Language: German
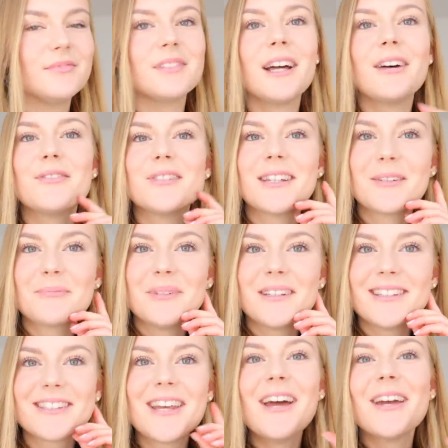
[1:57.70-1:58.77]
na, wie sagt man
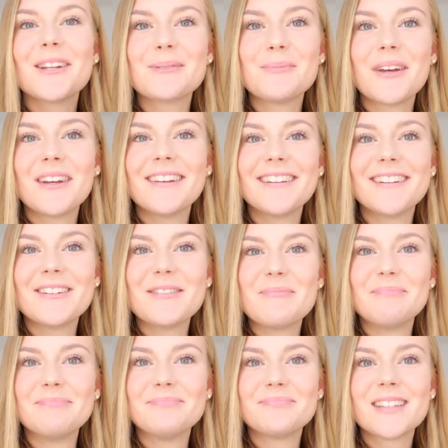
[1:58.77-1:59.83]
jetzt, dass man
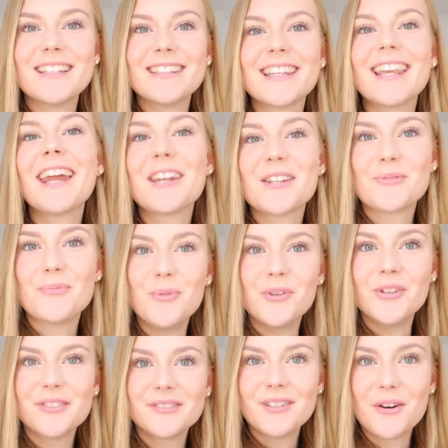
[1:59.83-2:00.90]
ähm, sich anders
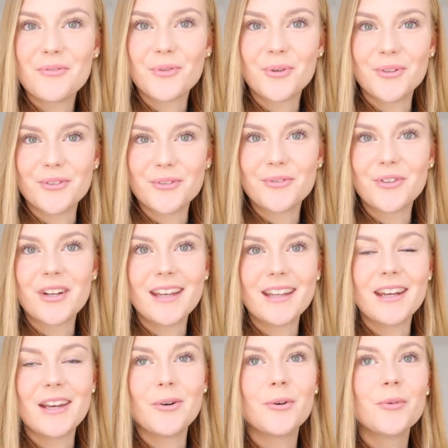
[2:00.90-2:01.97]
fühlt aufgrund von der
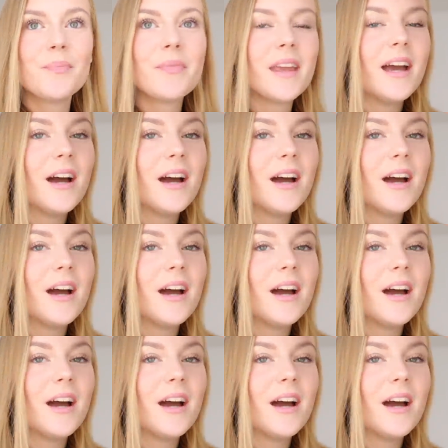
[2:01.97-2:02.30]
Ernährung.